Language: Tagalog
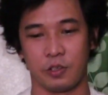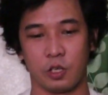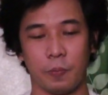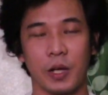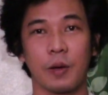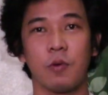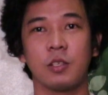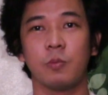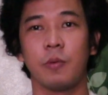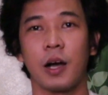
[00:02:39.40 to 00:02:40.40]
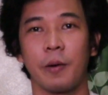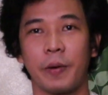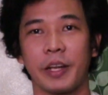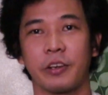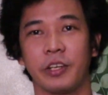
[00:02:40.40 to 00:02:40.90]
So, pagkabukas mo mga
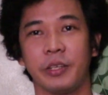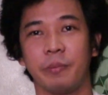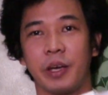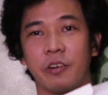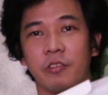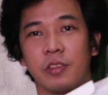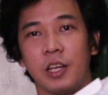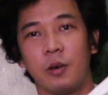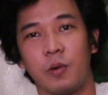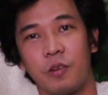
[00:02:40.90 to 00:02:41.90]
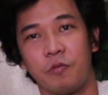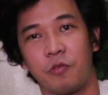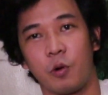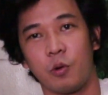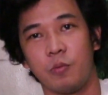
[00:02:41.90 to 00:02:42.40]
kapare ko, merong dalawang
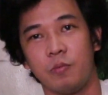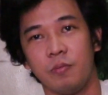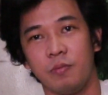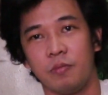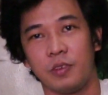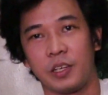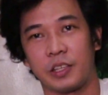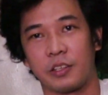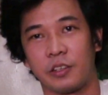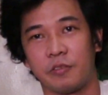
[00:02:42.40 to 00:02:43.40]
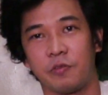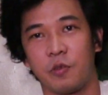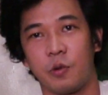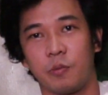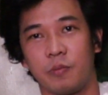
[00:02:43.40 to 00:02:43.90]
foam.
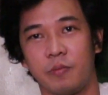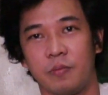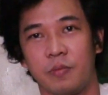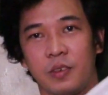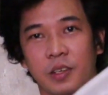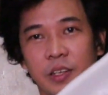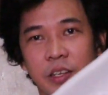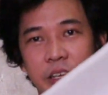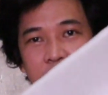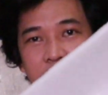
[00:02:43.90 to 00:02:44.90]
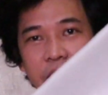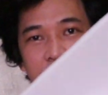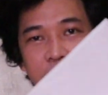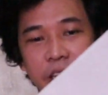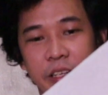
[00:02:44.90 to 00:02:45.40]
Foam.
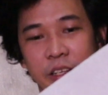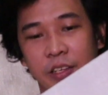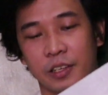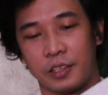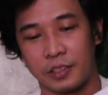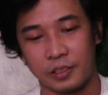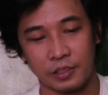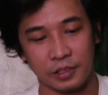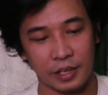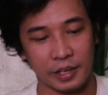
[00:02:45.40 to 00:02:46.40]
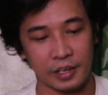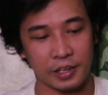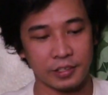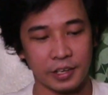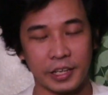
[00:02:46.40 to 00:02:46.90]
Ayan.
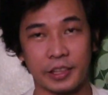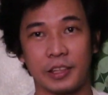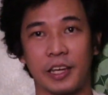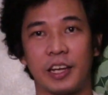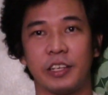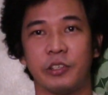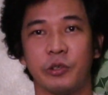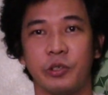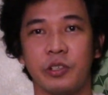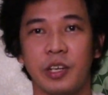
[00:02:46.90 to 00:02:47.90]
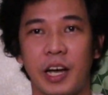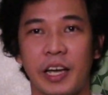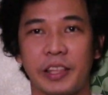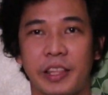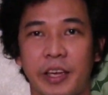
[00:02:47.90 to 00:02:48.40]
Na sa gitna yung
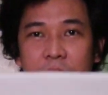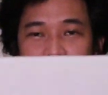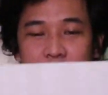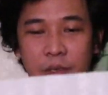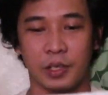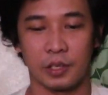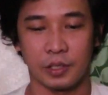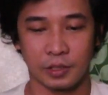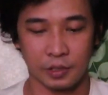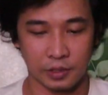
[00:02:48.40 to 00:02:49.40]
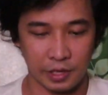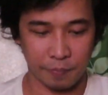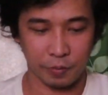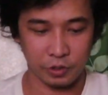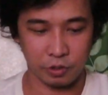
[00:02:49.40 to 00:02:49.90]
item.
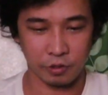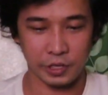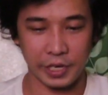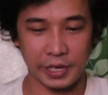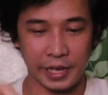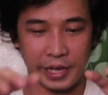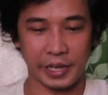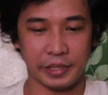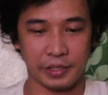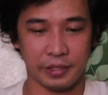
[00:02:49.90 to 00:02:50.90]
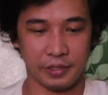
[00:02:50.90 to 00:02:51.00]
Tapos yung ring light,